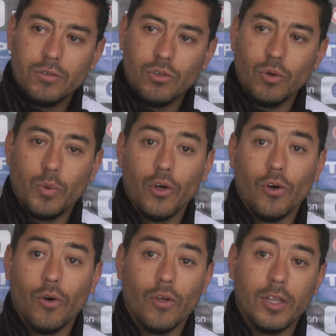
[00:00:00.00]
Yo no
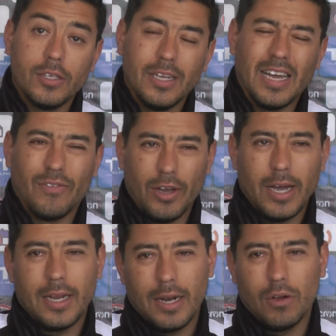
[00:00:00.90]
puedo decir, ya, voy
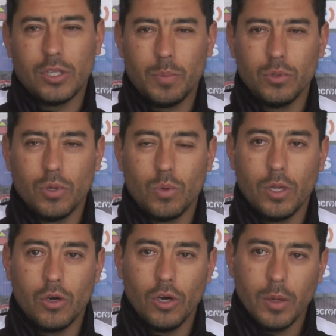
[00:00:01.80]
a ganar los tres puntos en
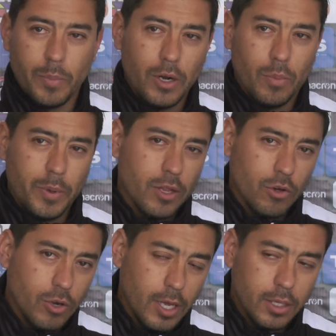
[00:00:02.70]
Curicó y después los
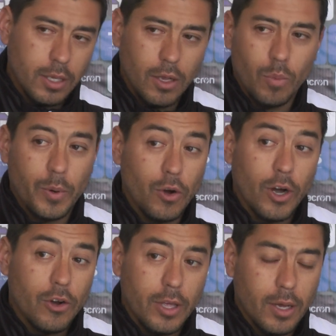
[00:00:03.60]
pierdo con este y después los
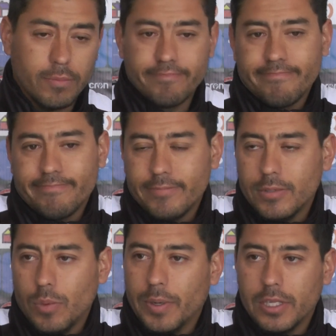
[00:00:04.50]
gano allá.
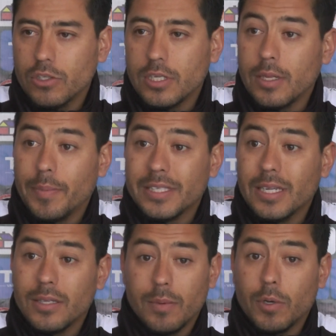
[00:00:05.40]
Los partidos se te
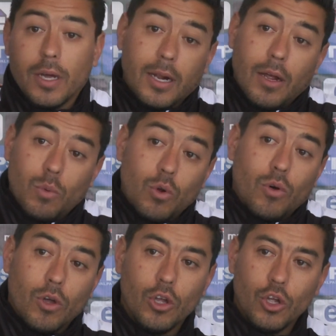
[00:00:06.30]
presentan porque, claro,
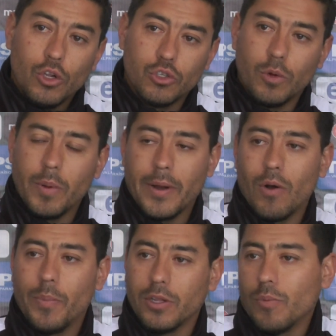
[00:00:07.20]
uno nosotros
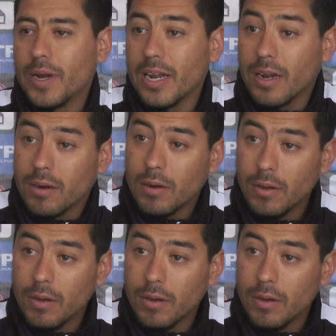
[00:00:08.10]
preparamos los partidos para ganar.